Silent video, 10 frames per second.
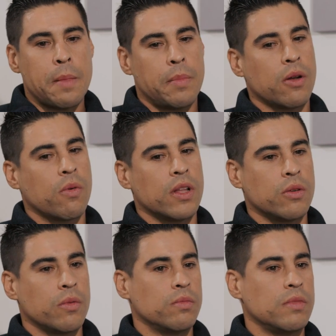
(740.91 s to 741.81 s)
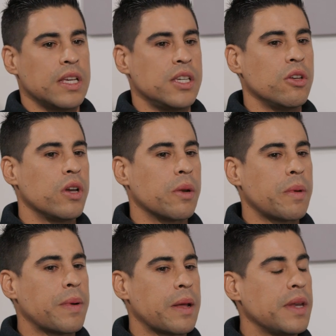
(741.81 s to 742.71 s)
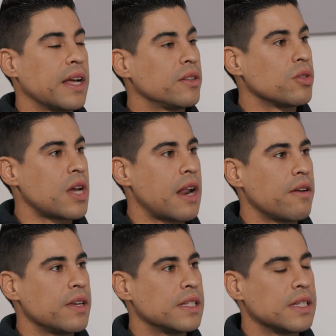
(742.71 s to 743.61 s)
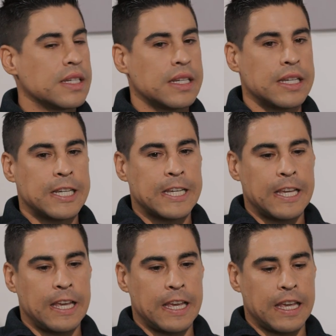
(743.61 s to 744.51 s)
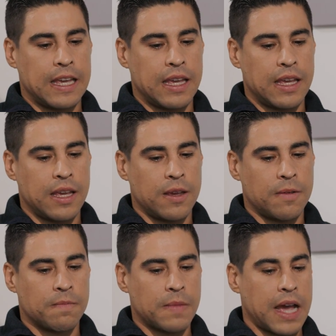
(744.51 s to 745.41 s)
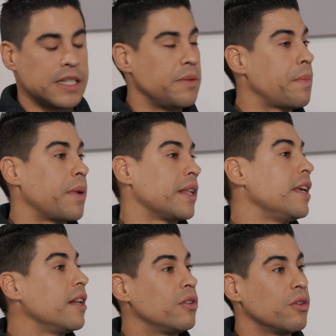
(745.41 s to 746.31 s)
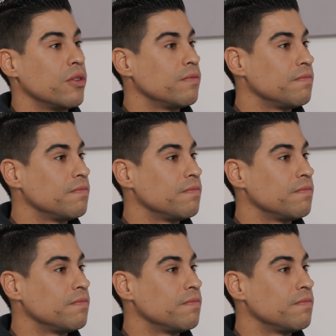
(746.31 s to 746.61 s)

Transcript: Pero cuando decido irme para Emiratos Árabes, eh, ahí sí me perdí el todo.